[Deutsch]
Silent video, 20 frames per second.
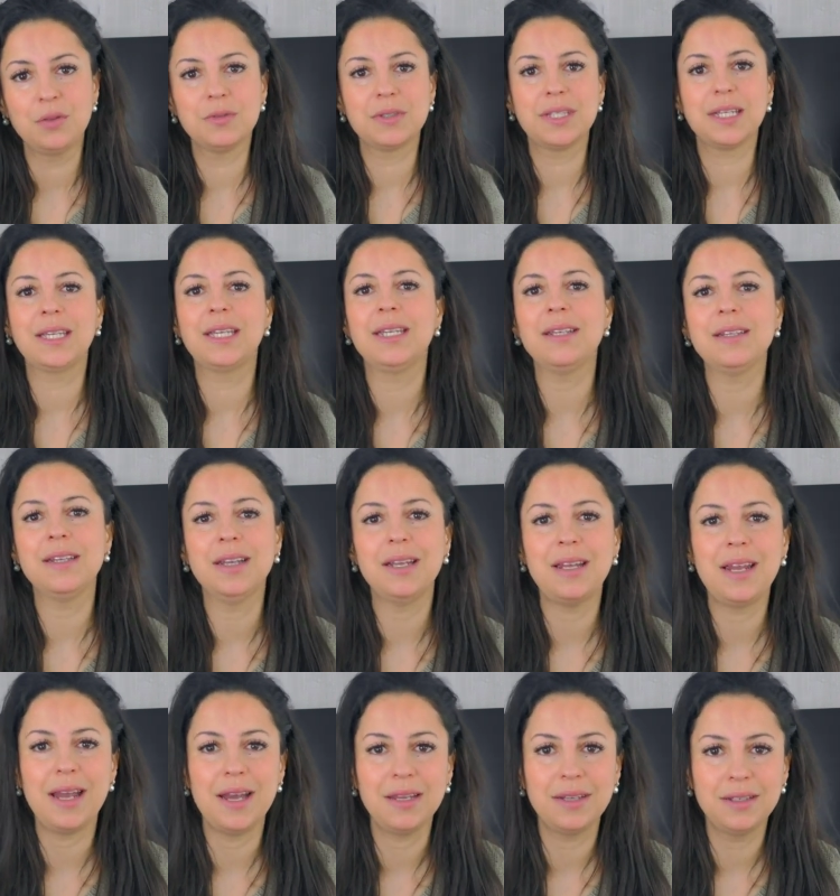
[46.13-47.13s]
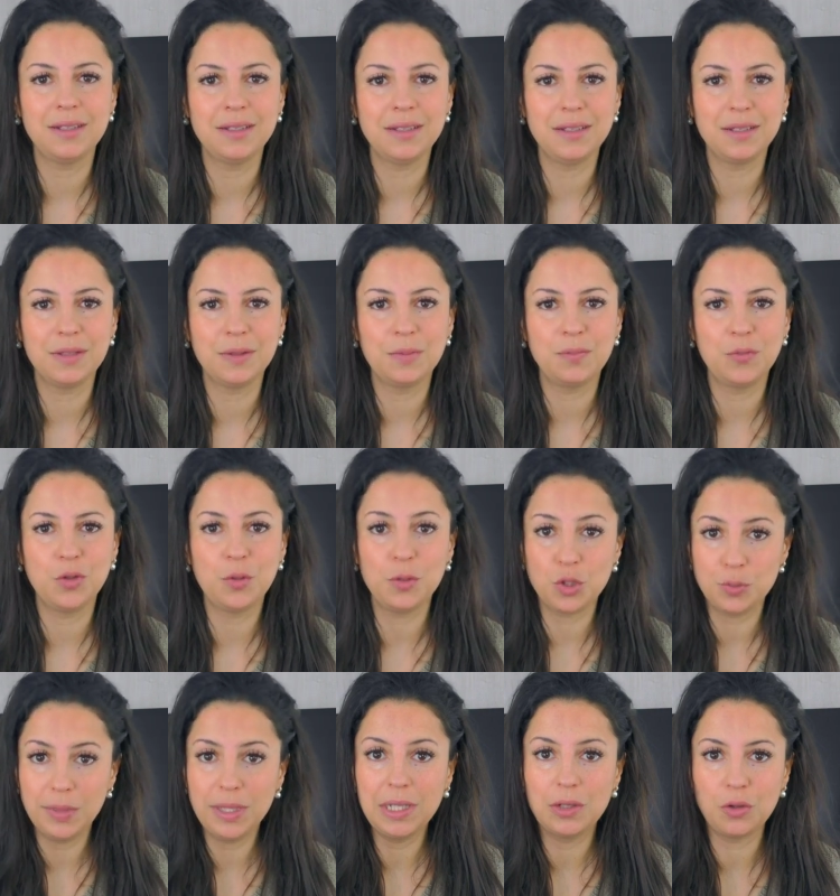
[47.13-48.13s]
unsere Kinder lernen ähm, über
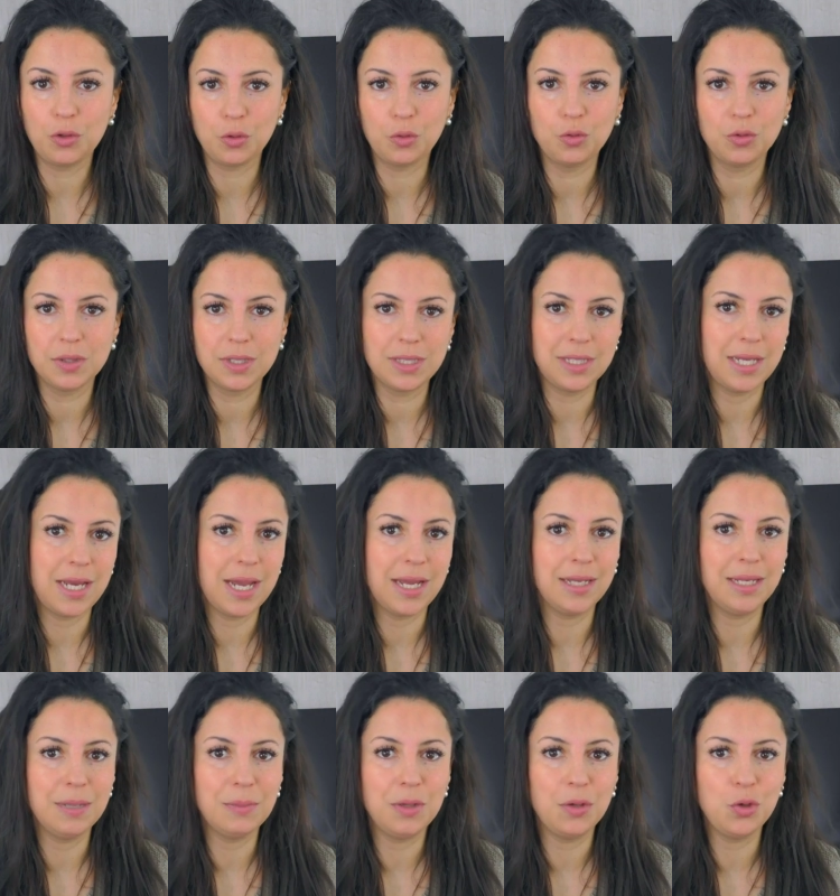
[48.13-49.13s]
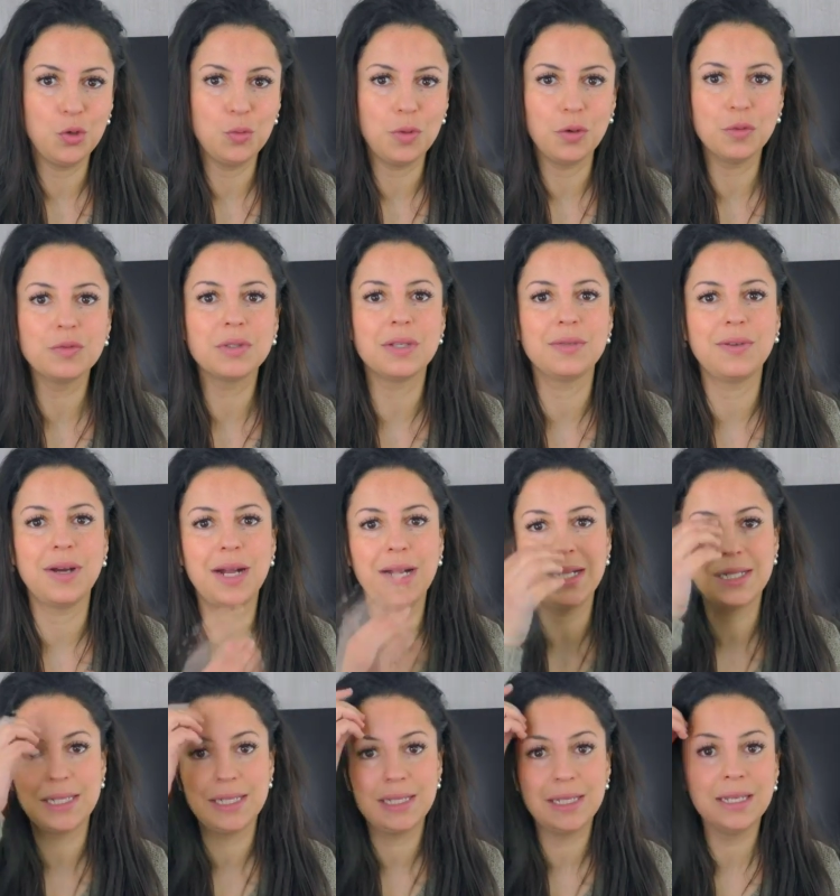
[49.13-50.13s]
Spiegelneuronen. Sie lernen immer über unser
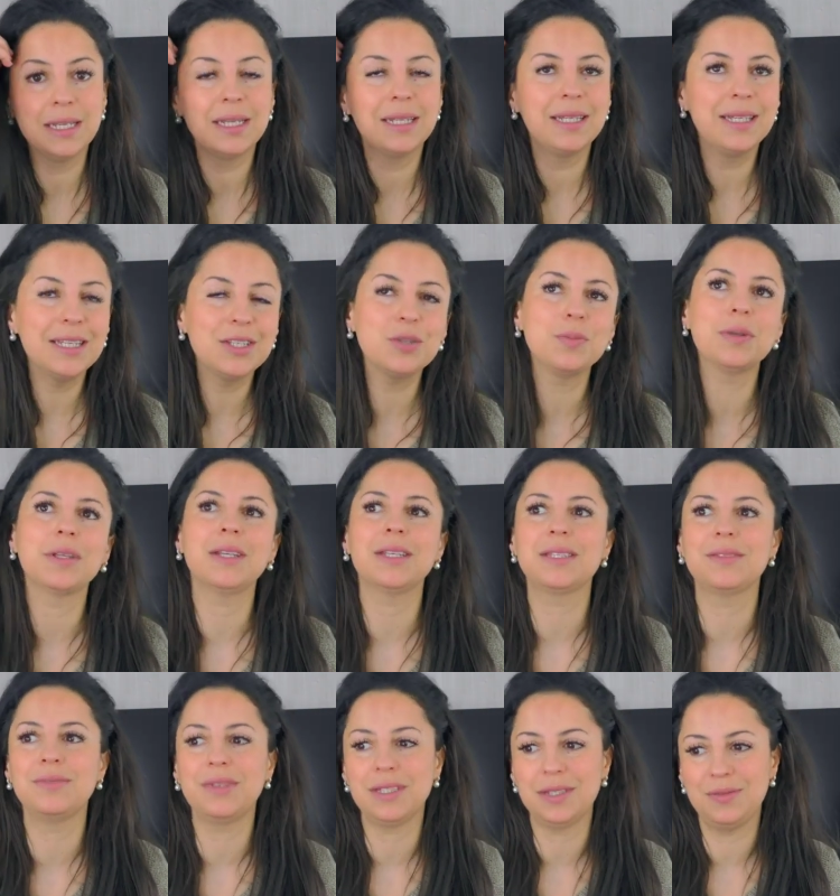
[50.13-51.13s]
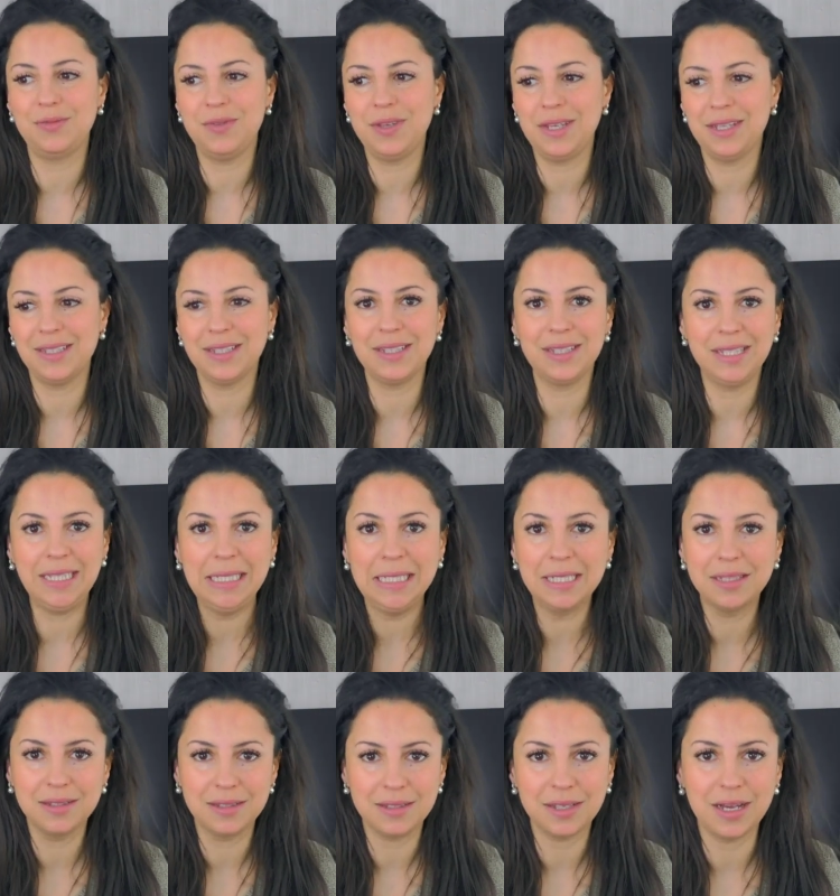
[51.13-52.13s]
Verhalten, nicht über das, was wir
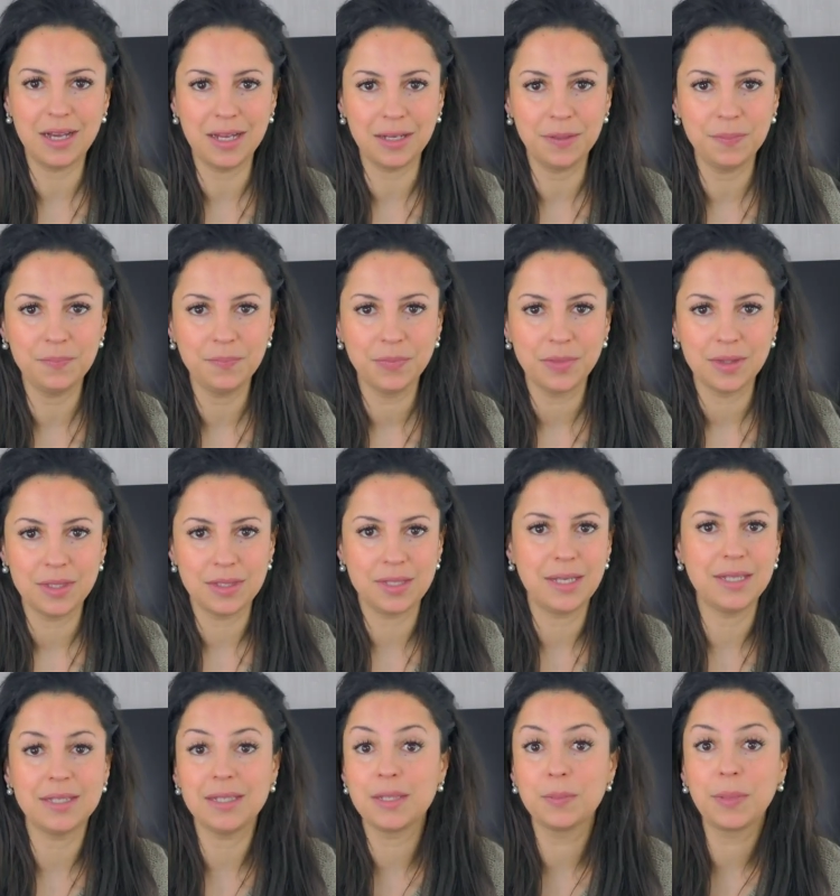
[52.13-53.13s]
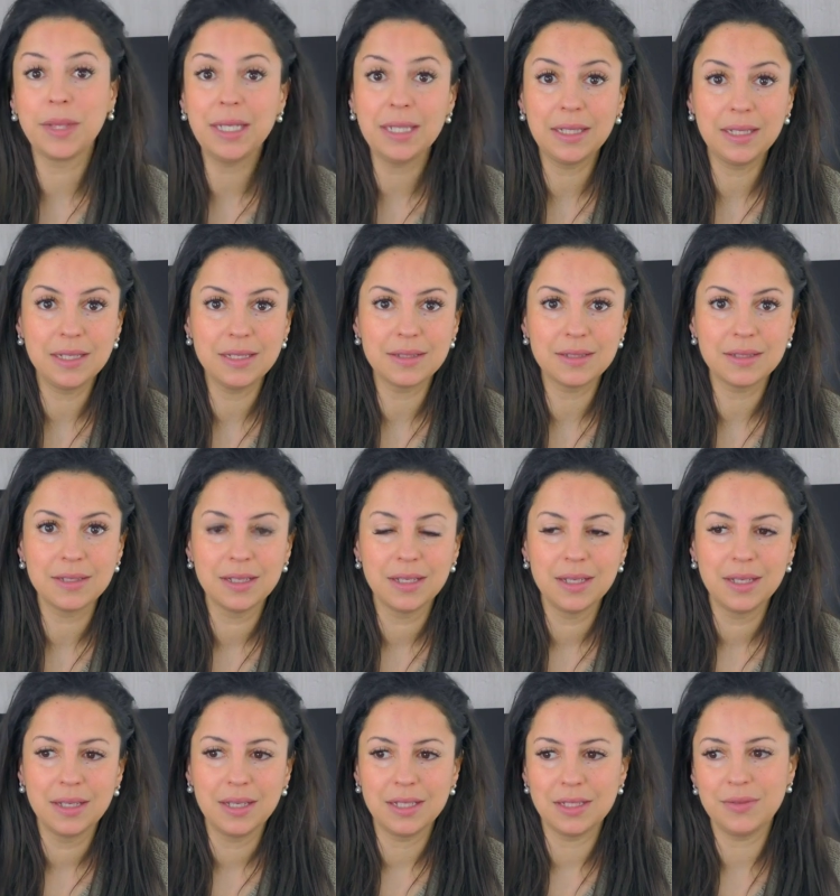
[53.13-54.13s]
ihnen sagen. Das heißt, es bringt nichts.
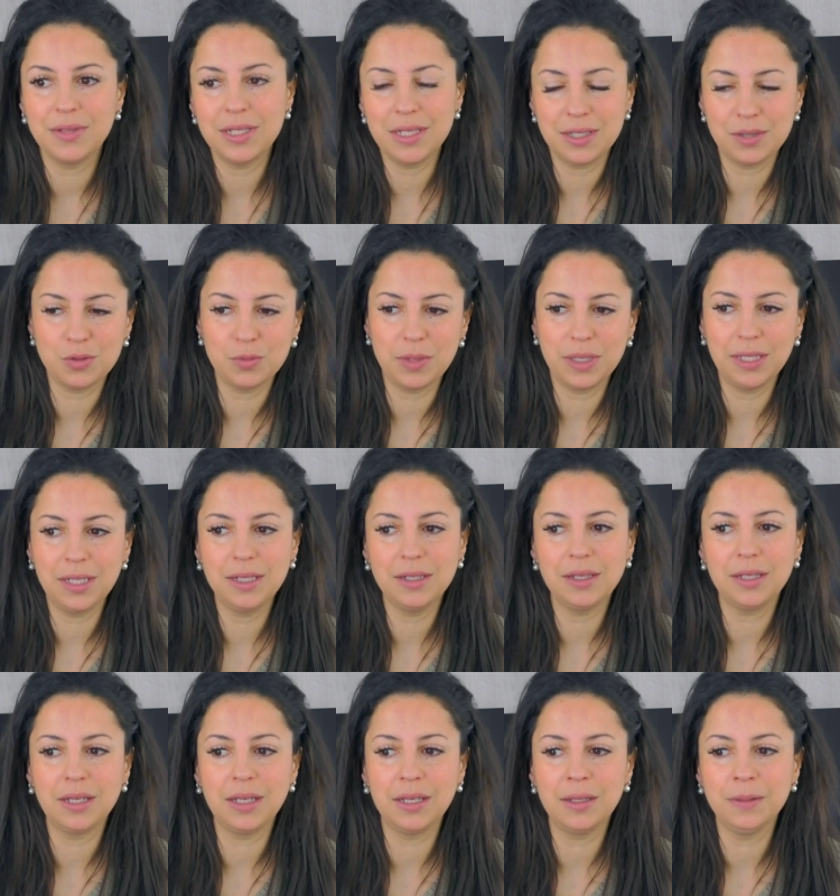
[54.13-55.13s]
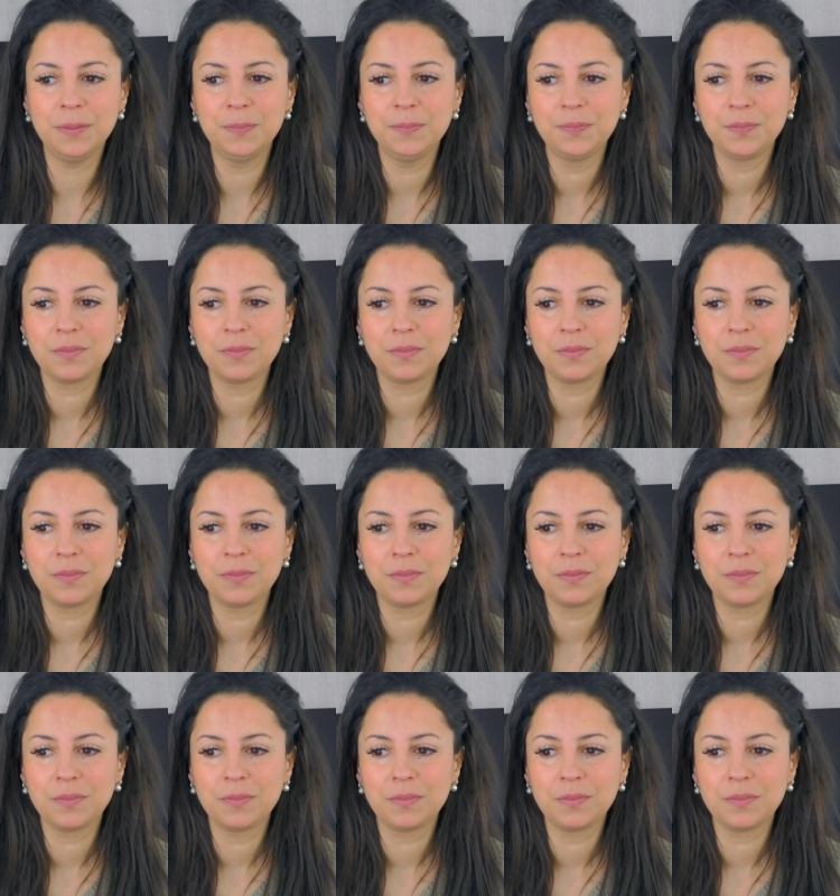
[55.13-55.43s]
Also wenn ich jetzt zu meinen Kindern gehe